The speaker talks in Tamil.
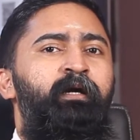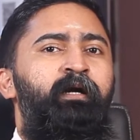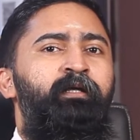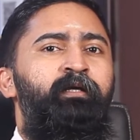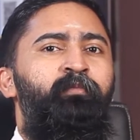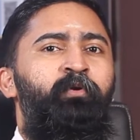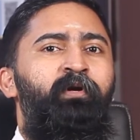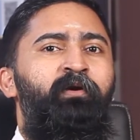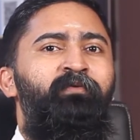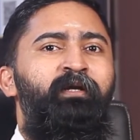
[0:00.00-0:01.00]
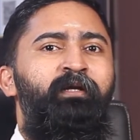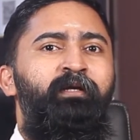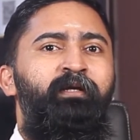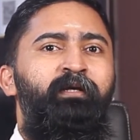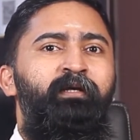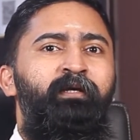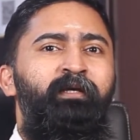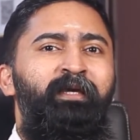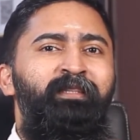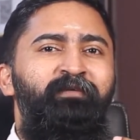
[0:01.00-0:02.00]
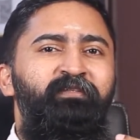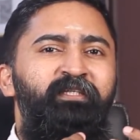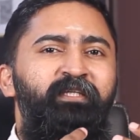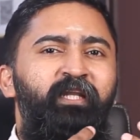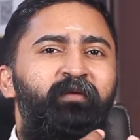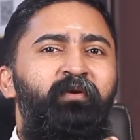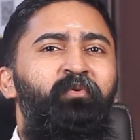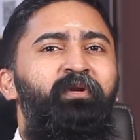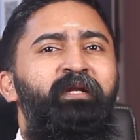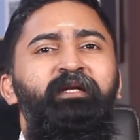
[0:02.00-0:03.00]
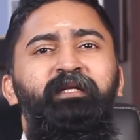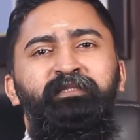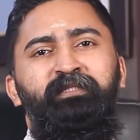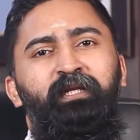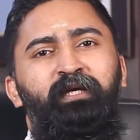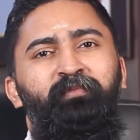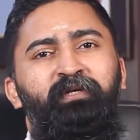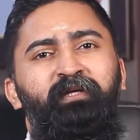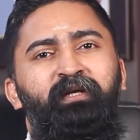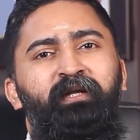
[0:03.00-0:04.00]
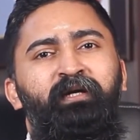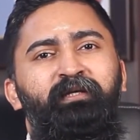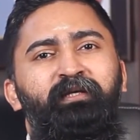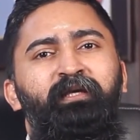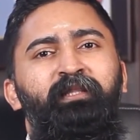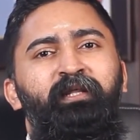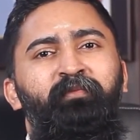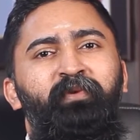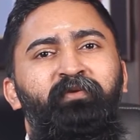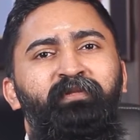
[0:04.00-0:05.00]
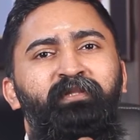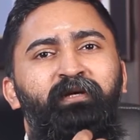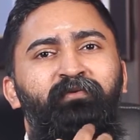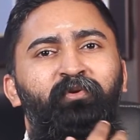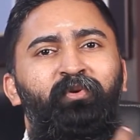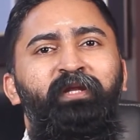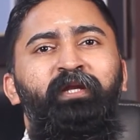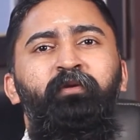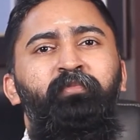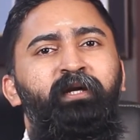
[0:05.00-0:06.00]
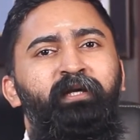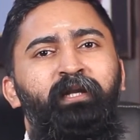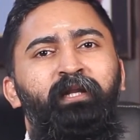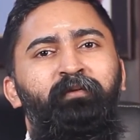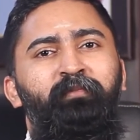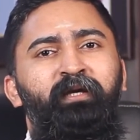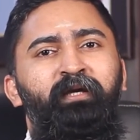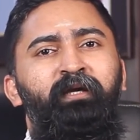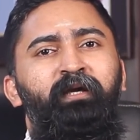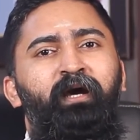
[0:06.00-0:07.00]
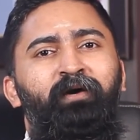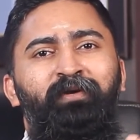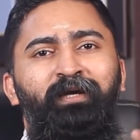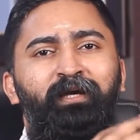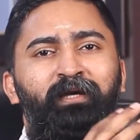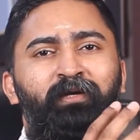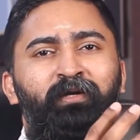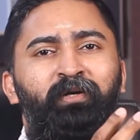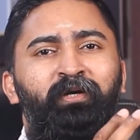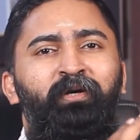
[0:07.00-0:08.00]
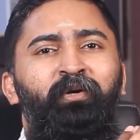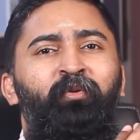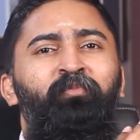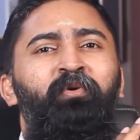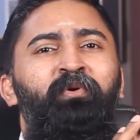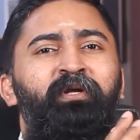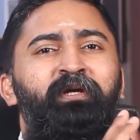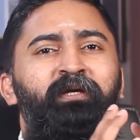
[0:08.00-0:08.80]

அதுக்கப்புறம் அவங்களுக்கு எந்த விஷயத்துலையுமே ஒரு இன்ட்ரெஸ்ட் இல்லாமல் இருக்கலாம் எதுலேயுமே வந்து அவங்களுக்கு ஒரு ஈடுபாடு இல்லாமல் அவங்க ரொம்ப ஒரு